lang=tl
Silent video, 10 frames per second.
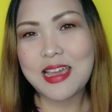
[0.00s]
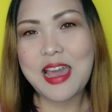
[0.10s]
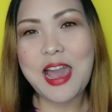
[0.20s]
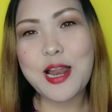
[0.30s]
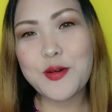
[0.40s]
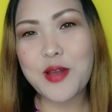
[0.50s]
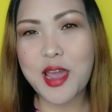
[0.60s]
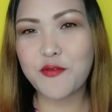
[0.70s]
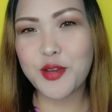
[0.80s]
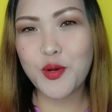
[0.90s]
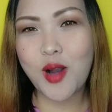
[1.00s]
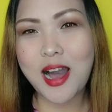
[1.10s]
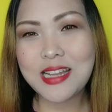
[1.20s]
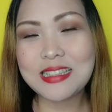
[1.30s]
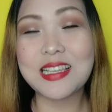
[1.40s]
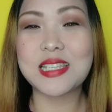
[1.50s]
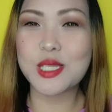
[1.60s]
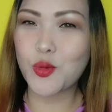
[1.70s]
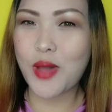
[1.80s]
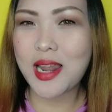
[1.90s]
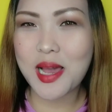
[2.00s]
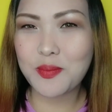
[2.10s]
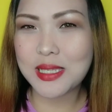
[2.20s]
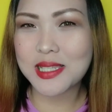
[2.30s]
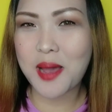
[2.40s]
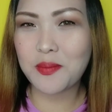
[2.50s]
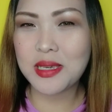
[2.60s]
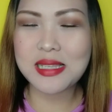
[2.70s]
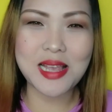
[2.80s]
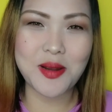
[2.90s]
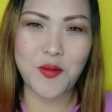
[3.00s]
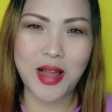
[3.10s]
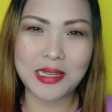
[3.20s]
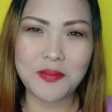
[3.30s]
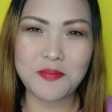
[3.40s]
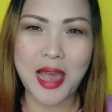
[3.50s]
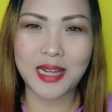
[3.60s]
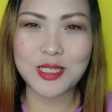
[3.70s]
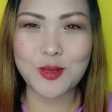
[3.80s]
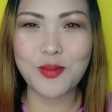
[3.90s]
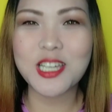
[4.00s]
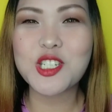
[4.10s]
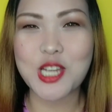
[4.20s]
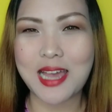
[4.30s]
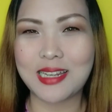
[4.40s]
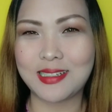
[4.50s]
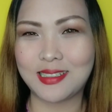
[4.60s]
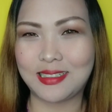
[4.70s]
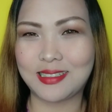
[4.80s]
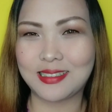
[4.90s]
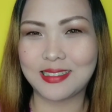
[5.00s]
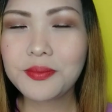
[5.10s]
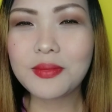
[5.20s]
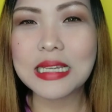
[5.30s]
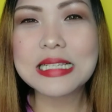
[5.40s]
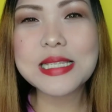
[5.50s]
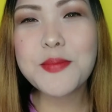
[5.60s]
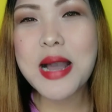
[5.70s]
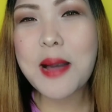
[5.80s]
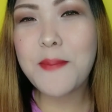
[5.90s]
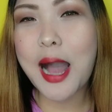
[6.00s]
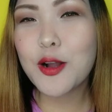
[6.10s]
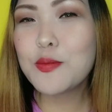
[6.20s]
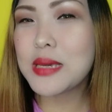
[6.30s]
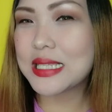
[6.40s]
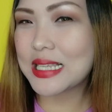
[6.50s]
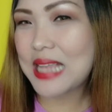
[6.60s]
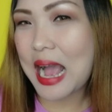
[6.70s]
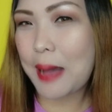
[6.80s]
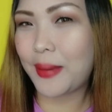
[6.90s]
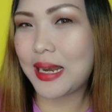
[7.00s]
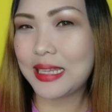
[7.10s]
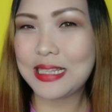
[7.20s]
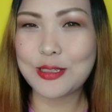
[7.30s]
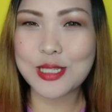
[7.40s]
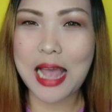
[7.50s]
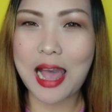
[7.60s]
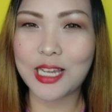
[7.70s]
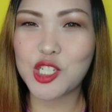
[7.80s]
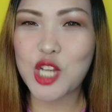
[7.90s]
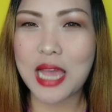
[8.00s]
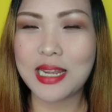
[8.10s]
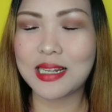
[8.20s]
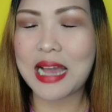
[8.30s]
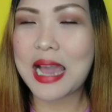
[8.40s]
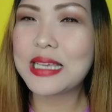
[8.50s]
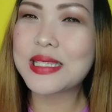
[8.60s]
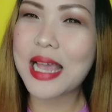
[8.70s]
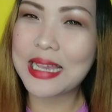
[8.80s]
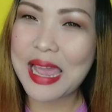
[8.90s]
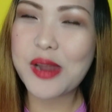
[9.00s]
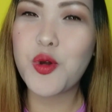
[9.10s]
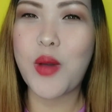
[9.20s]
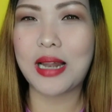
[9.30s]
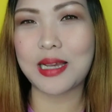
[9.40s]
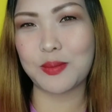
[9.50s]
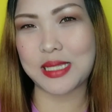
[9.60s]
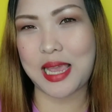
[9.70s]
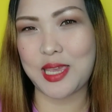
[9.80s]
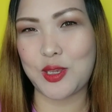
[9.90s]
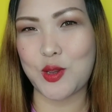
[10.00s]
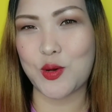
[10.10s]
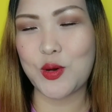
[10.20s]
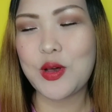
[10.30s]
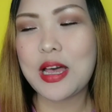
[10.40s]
Hello everyone, this is Wella Abisamis and welcome back to my channel. Sa mga bagong bisita nga pala dito sa aking channel guys, again, welcome sa inyo.